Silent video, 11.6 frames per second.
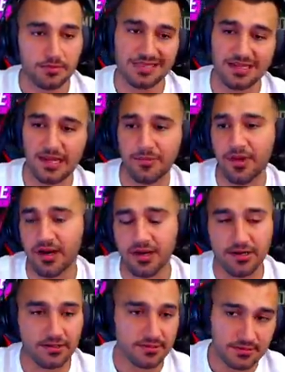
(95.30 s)
مثل كل
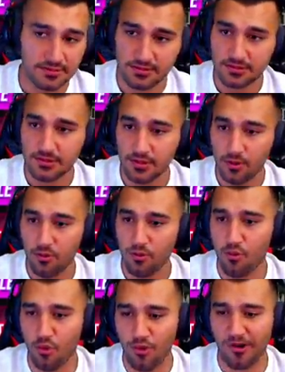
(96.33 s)
مره
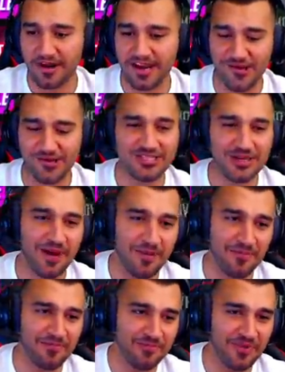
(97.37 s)
والريو
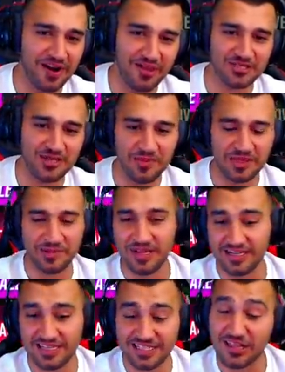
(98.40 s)
الشباب ريو الشباب مثل ما
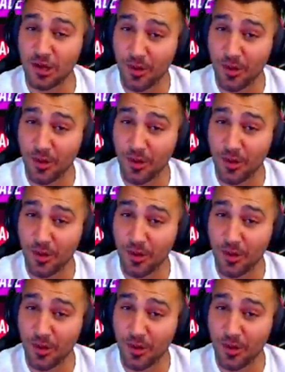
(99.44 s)
نزلت